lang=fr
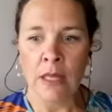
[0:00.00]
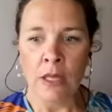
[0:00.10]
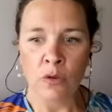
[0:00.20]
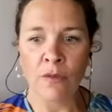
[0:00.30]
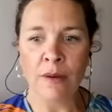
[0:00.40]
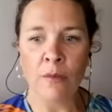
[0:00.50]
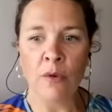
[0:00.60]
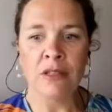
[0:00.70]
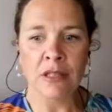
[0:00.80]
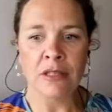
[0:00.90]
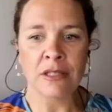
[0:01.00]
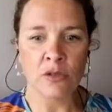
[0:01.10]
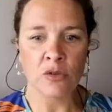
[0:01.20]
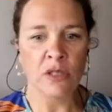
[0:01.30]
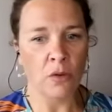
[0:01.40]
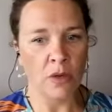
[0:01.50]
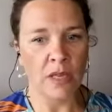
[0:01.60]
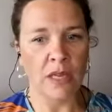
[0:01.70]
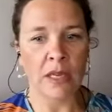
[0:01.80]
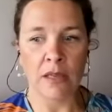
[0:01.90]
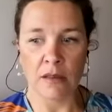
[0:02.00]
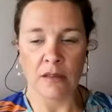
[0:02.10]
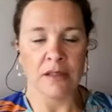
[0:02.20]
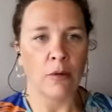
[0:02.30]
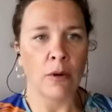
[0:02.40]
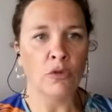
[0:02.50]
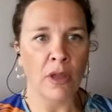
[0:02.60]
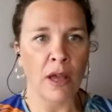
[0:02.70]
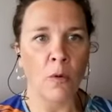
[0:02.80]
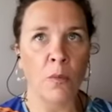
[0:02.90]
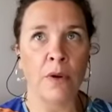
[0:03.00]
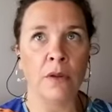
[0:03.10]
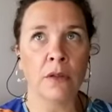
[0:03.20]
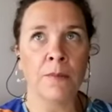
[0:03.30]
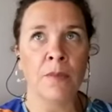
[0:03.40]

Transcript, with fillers: Donc vraiment l'idée c'est de se dire ok, c'est quoi le truc à comprendre.